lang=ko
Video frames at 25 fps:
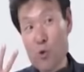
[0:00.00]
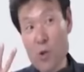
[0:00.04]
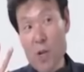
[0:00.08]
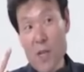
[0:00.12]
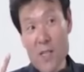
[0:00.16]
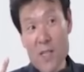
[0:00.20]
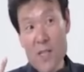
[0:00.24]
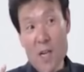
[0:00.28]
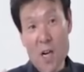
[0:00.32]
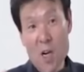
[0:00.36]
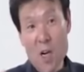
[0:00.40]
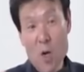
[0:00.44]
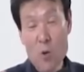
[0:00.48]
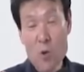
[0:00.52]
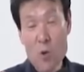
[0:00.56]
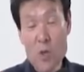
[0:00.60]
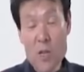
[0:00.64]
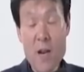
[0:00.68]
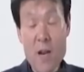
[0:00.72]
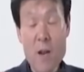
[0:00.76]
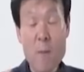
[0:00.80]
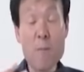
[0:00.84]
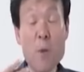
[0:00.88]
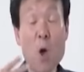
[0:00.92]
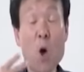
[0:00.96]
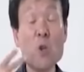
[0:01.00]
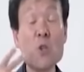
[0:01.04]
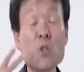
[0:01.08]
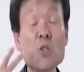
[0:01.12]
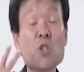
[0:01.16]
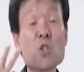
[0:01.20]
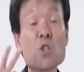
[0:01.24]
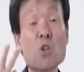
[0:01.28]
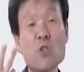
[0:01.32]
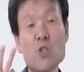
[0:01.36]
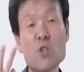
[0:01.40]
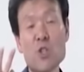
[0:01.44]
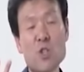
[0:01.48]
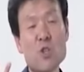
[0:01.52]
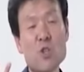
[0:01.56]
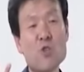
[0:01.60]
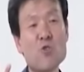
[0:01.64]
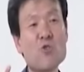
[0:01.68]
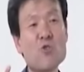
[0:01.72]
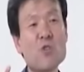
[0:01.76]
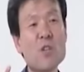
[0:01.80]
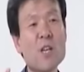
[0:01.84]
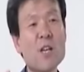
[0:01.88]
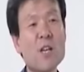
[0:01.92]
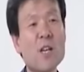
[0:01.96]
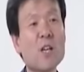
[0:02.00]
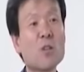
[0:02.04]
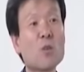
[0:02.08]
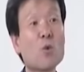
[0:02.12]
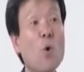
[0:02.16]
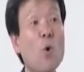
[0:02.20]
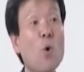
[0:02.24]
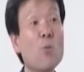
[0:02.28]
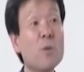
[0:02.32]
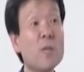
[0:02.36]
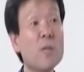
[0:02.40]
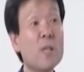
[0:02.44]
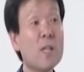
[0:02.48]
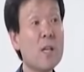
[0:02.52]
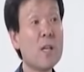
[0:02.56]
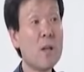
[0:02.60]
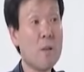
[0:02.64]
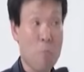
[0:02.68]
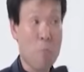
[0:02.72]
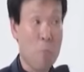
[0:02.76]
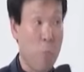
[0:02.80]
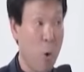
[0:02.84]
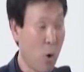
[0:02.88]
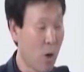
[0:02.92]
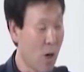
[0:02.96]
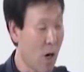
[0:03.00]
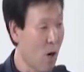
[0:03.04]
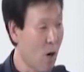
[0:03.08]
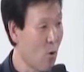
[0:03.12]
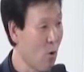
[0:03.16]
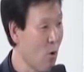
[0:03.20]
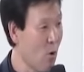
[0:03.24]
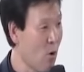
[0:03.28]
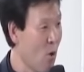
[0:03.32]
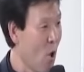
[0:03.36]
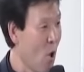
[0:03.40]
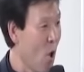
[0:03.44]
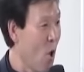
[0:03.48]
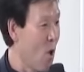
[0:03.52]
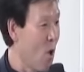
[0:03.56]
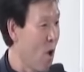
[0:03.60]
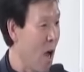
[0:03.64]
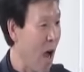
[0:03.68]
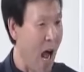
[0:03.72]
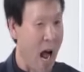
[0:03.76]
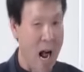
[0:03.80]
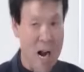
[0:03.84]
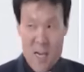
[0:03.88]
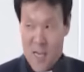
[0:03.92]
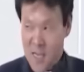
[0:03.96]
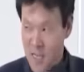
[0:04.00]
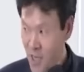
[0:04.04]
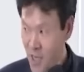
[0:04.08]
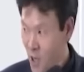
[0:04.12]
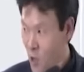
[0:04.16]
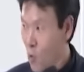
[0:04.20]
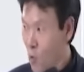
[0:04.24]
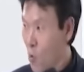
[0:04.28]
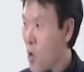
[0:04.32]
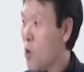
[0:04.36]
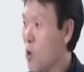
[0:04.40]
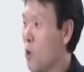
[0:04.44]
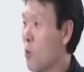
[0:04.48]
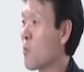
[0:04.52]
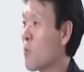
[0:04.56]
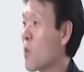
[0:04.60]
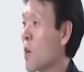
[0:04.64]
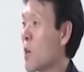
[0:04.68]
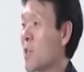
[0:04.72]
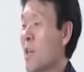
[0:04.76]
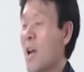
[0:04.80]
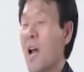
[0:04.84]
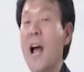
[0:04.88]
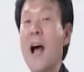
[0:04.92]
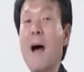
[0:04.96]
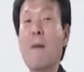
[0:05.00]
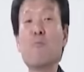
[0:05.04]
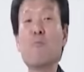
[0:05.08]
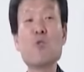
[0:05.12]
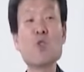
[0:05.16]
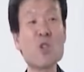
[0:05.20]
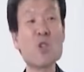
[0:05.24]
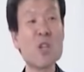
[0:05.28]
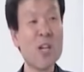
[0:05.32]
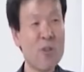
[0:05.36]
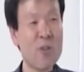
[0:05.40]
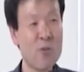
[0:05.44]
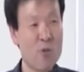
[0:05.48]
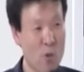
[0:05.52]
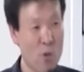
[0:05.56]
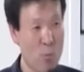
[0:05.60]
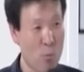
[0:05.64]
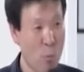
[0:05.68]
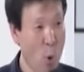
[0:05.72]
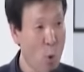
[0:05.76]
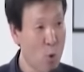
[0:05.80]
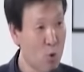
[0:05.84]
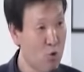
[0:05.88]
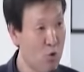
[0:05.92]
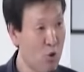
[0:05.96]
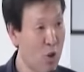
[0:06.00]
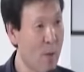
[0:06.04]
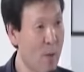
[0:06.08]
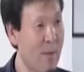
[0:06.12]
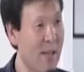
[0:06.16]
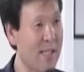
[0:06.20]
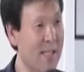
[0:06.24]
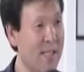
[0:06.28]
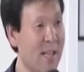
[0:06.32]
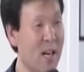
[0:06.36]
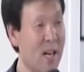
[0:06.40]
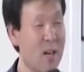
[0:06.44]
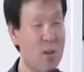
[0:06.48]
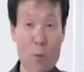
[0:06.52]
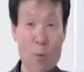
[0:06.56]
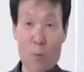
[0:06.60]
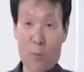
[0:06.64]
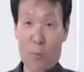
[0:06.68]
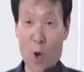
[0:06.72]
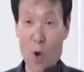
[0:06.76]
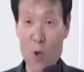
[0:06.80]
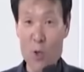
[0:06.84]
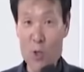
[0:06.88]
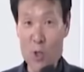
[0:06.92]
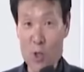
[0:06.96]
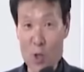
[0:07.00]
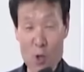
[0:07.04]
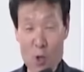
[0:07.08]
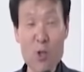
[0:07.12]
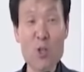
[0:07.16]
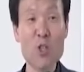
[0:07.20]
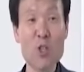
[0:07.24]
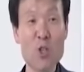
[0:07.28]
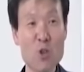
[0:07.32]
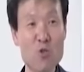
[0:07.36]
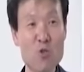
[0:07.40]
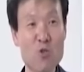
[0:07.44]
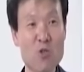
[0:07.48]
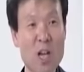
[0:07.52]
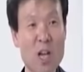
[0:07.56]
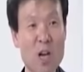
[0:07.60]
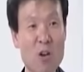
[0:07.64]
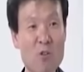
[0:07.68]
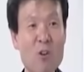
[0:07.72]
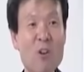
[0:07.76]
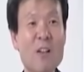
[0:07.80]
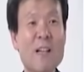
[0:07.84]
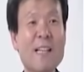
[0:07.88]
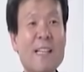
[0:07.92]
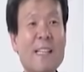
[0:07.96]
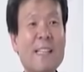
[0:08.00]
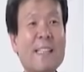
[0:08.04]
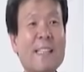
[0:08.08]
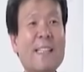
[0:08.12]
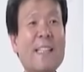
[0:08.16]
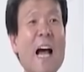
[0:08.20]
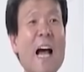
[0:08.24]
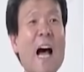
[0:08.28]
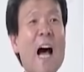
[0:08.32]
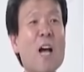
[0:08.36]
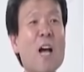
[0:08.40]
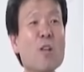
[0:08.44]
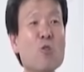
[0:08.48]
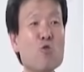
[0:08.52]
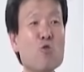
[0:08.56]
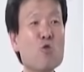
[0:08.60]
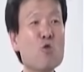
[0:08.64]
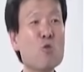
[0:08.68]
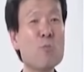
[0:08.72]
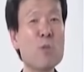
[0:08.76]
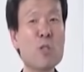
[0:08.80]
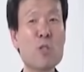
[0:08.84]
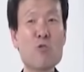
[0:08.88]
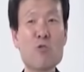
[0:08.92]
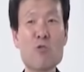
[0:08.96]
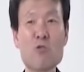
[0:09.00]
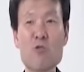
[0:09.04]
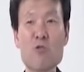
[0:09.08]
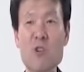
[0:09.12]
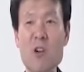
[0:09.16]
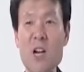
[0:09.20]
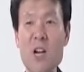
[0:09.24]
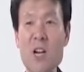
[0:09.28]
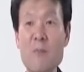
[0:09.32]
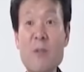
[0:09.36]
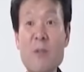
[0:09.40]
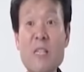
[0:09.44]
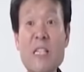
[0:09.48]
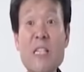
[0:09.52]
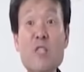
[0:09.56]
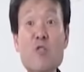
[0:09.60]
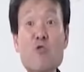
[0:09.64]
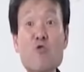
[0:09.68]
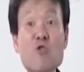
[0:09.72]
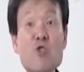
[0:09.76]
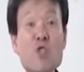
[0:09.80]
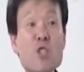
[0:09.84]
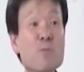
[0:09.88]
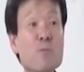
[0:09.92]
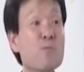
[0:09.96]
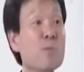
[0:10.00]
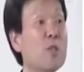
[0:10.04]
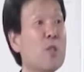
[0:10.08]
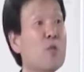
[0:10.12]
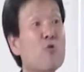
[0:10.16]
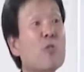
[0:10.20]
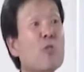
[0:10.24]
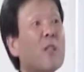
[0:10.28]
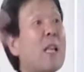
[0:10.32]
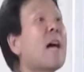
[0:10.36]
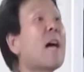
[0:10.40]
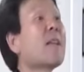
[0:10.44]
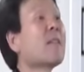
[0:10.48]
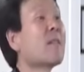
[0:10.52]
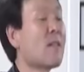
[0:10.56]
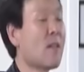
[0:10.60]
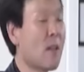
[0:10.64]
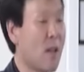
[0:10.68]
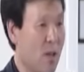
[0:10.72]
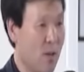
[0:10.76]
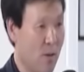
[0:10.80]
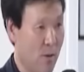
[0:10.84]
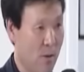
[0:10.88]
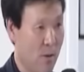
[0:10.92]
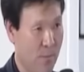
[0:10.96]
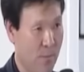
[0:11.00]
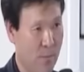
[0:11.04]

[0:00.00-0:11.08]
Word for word: 개 잘라온다니까 면천시켜준다니까 노비들이 뭐라고? 안 그래도 외놈들한테 감정이 안 드는 목두개만 자르면 면천을 시켜준다고 다 누구 밑으로 들어가냐면 이순신 밑으로 다 들어가요.